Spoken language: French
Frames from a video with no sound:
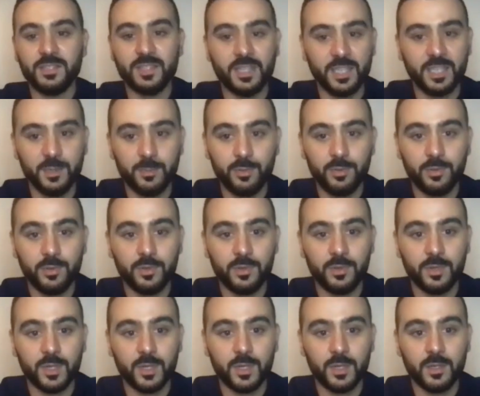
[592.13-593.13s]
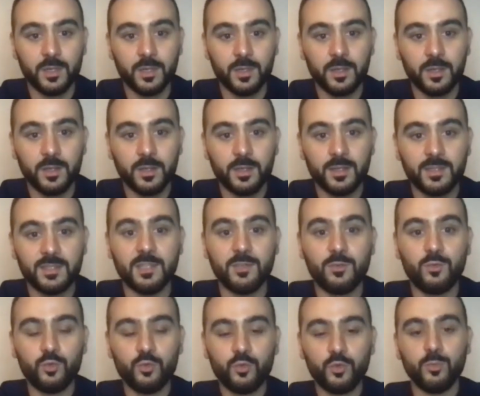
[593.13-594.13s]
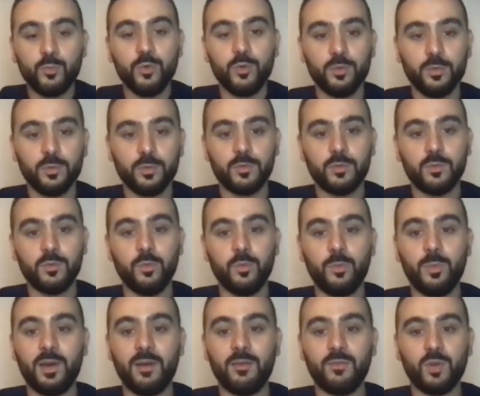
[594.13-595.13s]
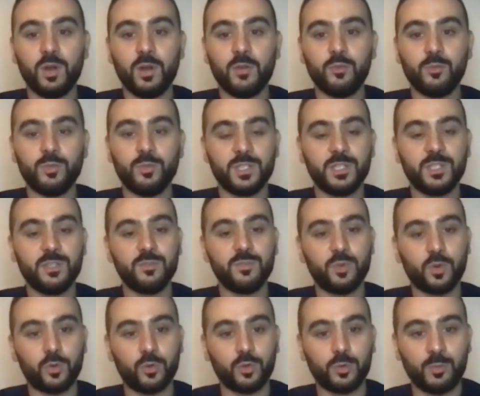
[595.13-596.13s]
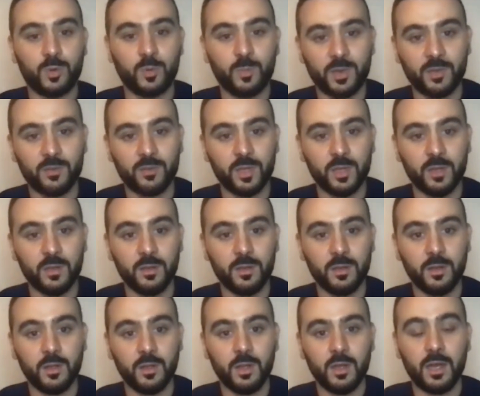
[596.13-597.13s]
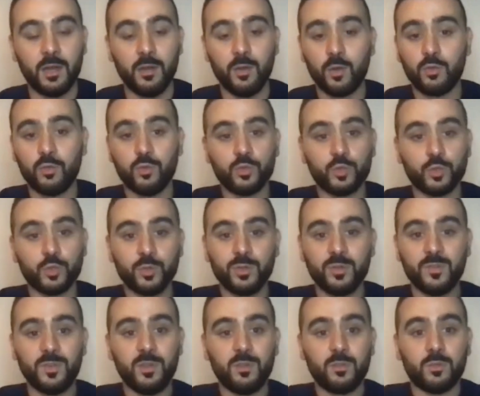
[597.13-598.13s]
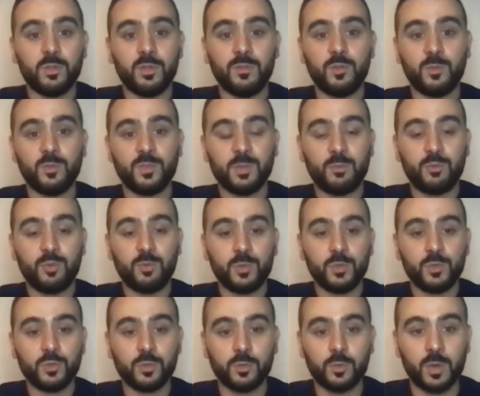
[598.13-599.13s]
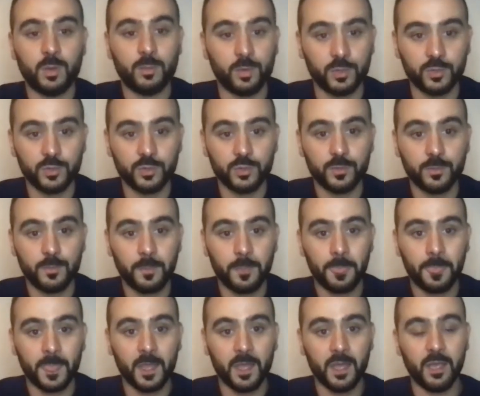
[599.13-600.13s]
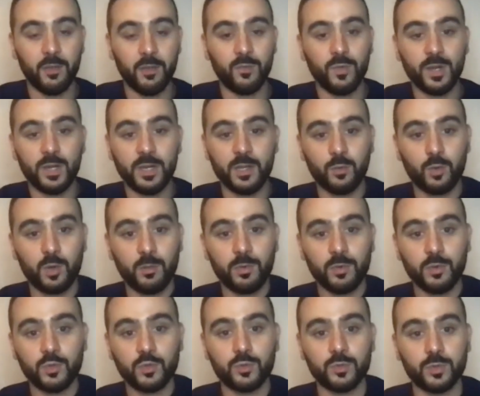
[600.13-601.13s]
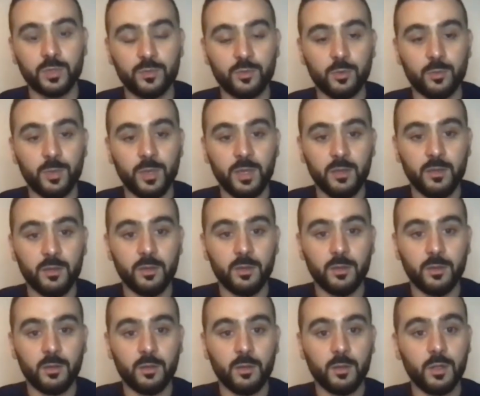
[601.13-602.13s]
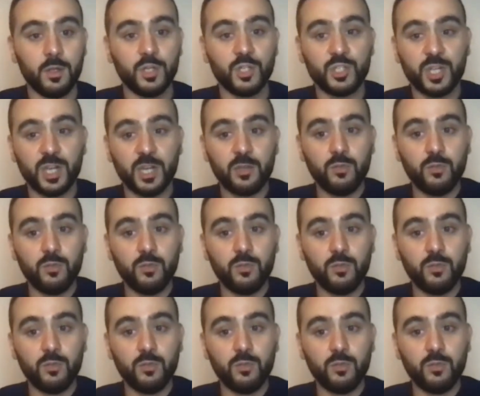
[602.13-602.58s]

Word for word: équipes, c'est toujours mieux de ne pas avoir d'objectif de recrutement personnel. À l'heure d'aujourd'hui, en fait, on développe simplement sur trois branches. Une fois que les trois branches sont développées, chaque